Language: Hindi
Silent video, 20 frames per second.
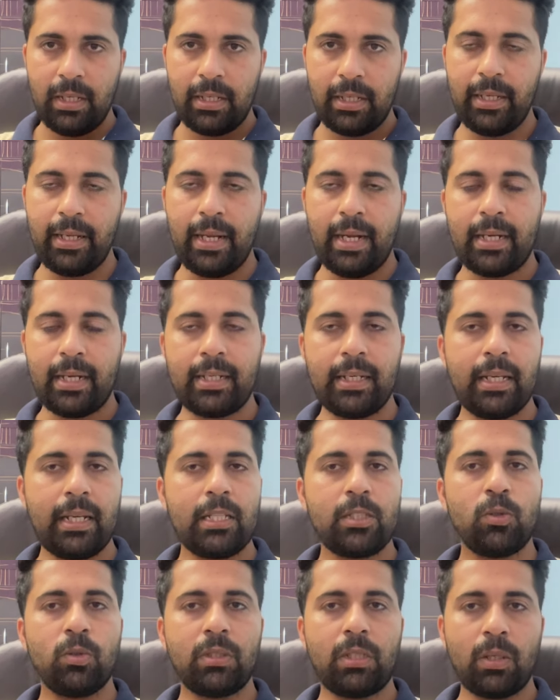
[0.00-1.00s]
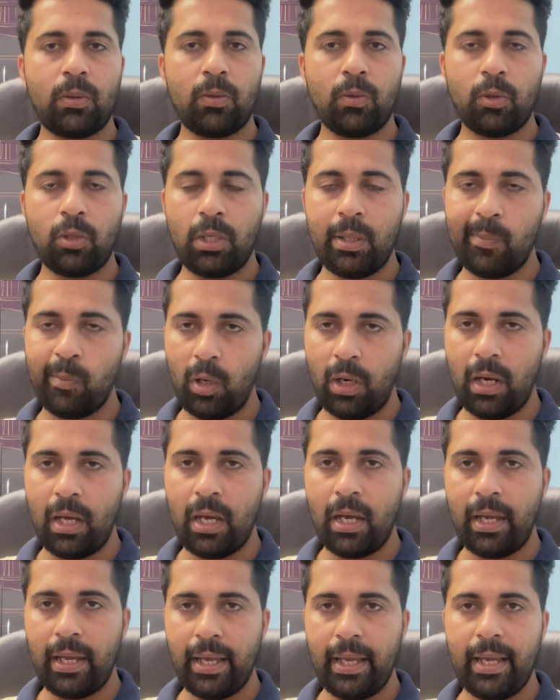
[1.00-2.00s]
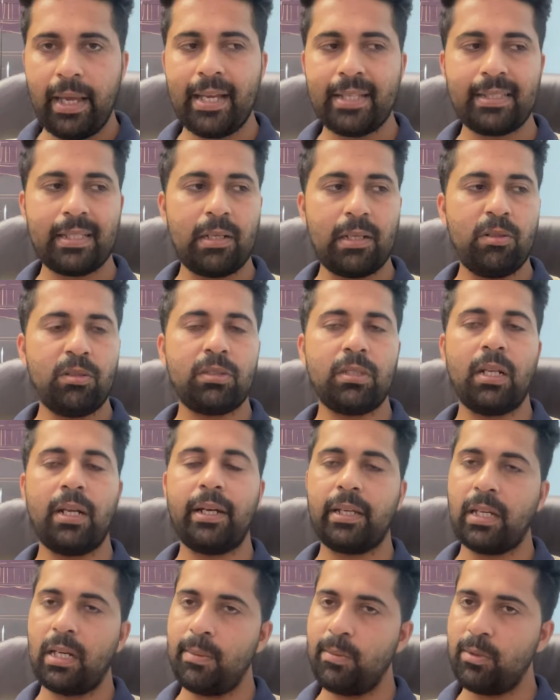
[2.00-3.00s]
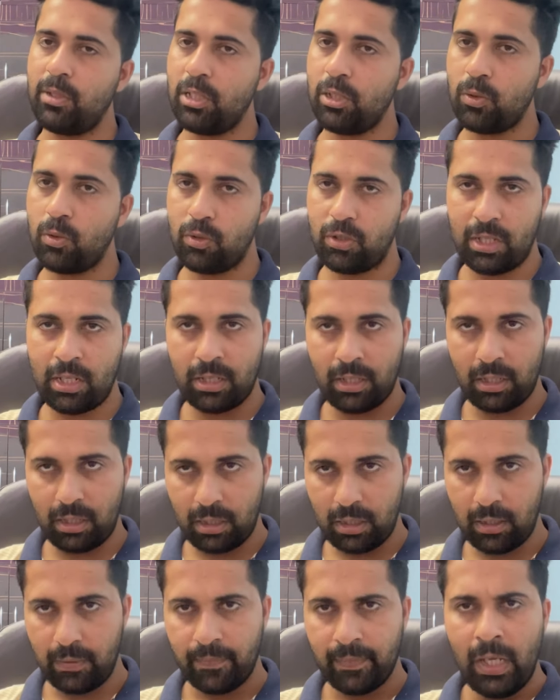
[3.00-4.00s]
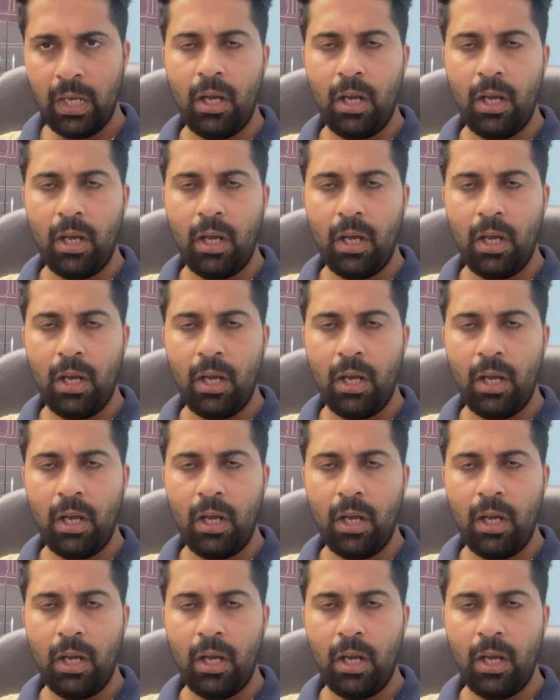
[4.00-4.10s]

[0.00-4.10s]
ठीक है अठारह जून तक उन्होंने बोला है ऐसा उस लड़के ने मुझे सूचना दी थी